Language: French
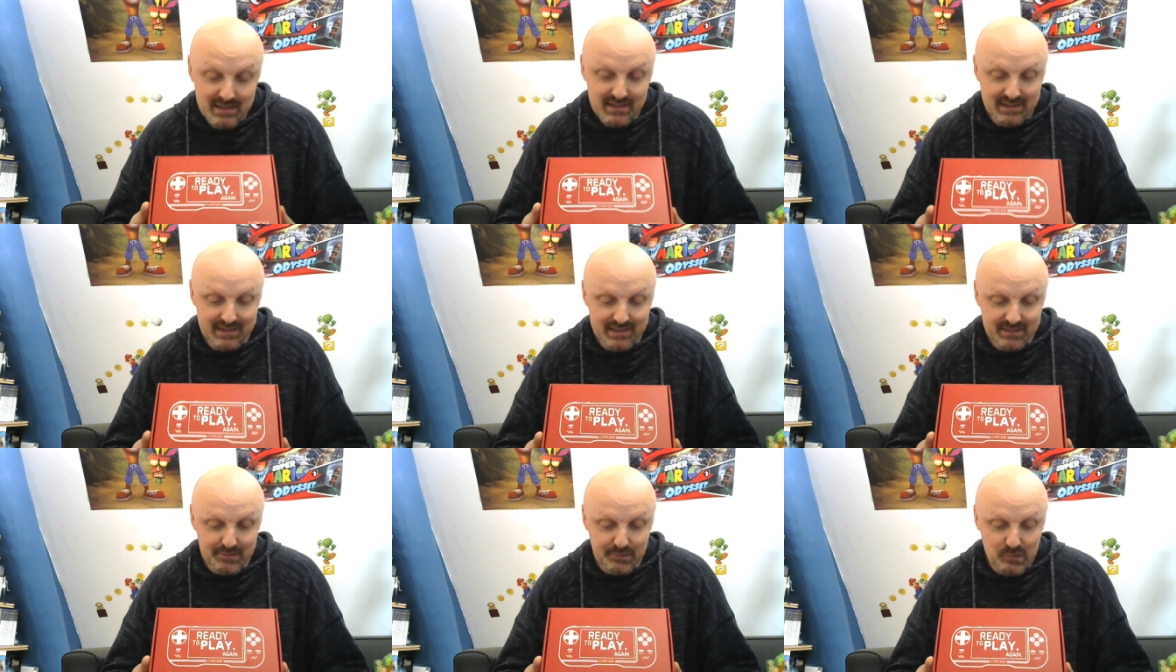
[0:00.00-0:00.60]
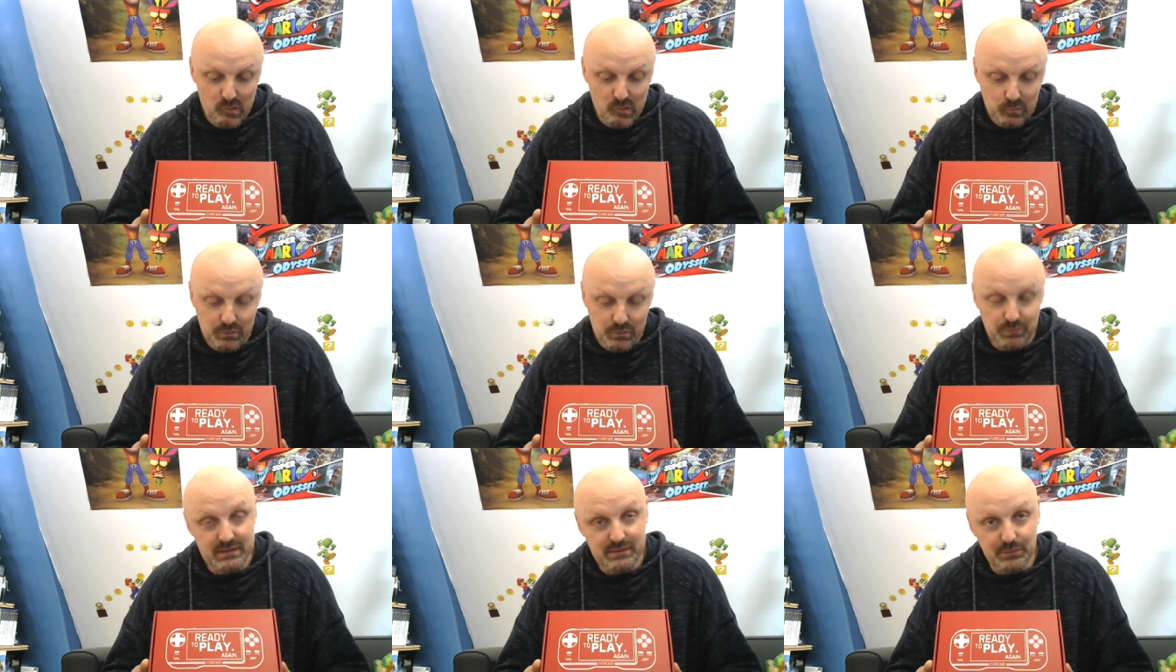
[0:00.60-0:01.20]
Et en
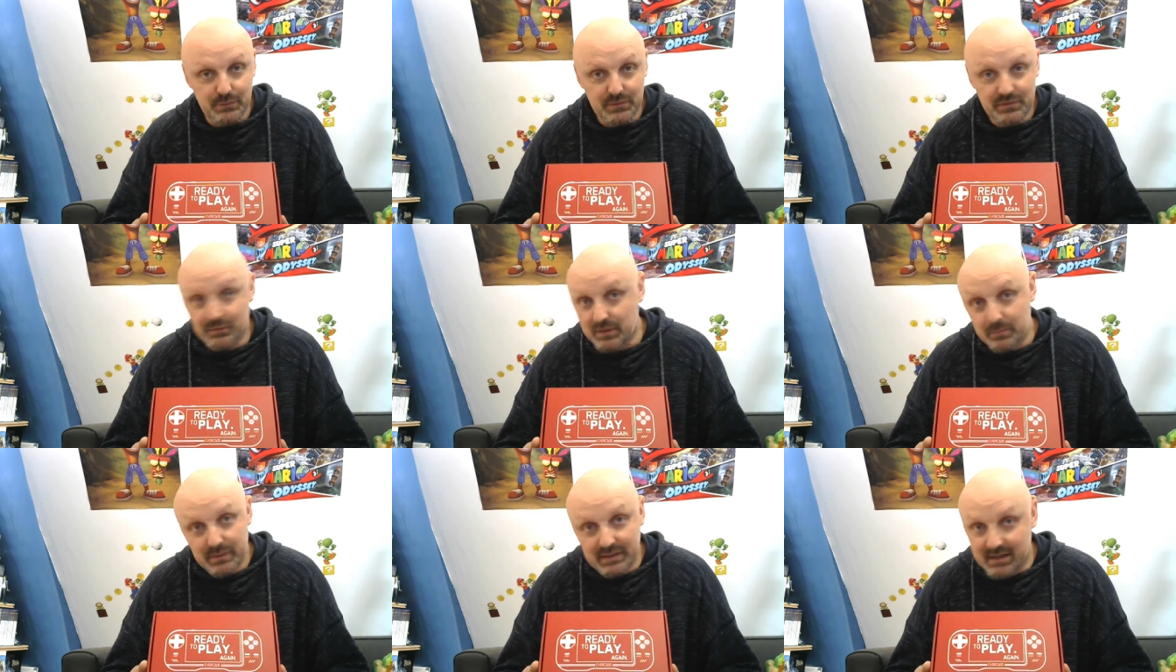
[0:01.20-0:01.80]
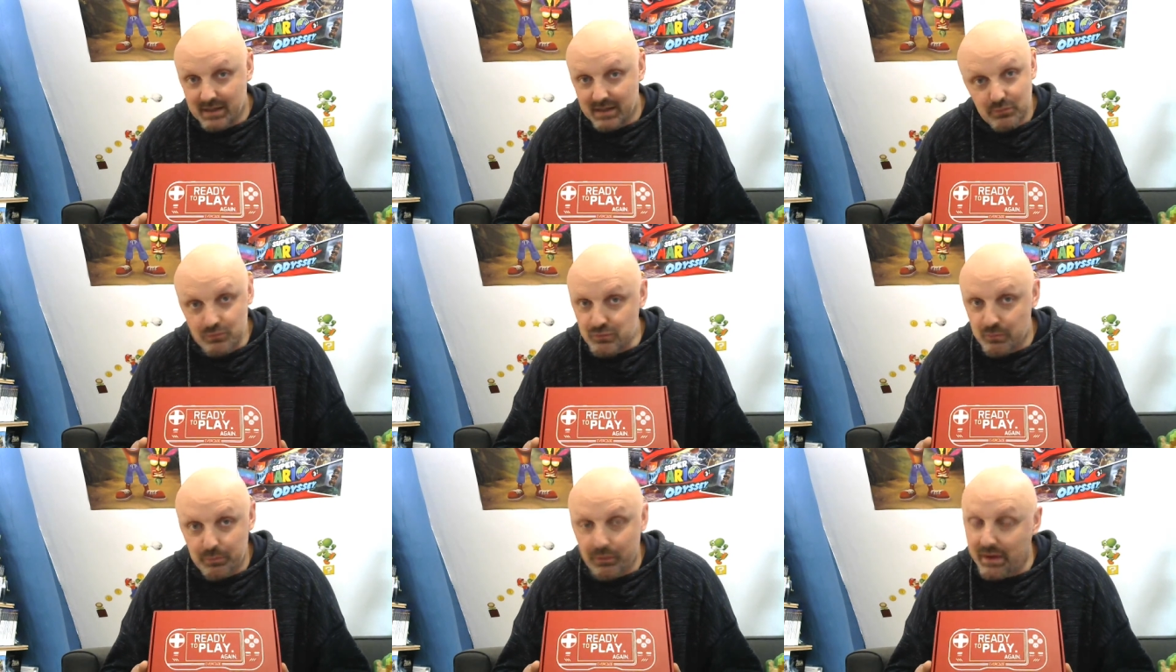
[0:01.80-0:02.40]
fait, si on n'a pas de
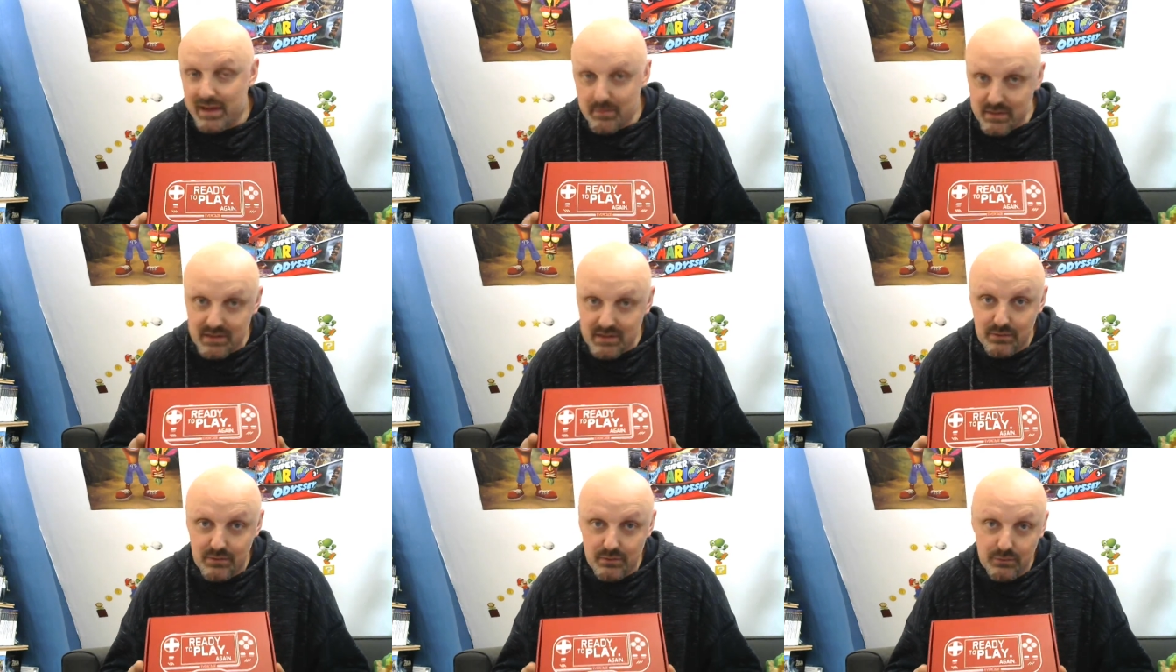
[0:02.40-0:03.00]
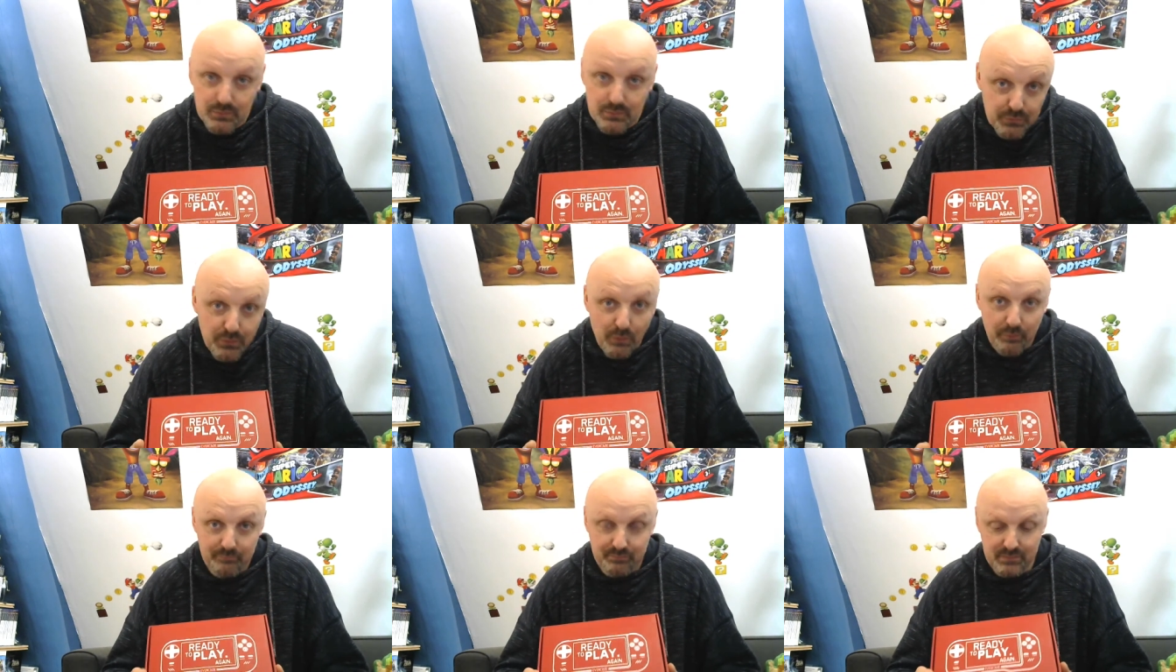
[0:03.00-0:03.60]
cartouche, on peut rien mettre
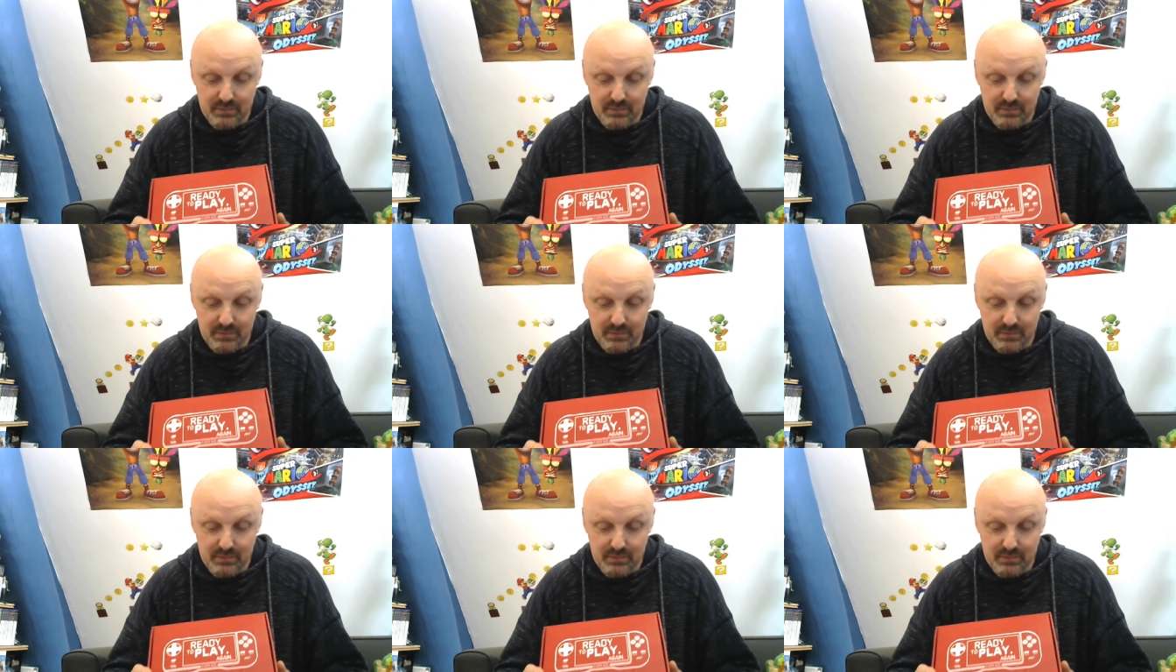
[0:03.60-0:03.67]
dedans.